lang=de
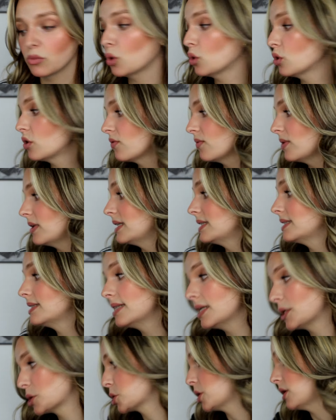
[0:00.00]
Und das finde ich
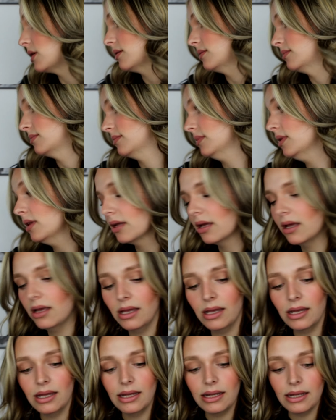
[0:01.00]
sehr schade.
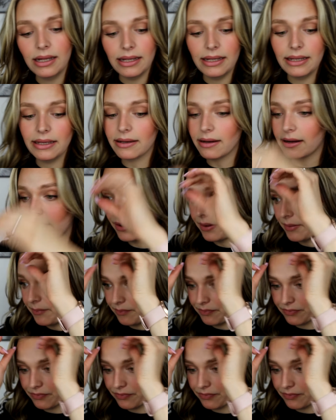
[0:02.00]
Egal.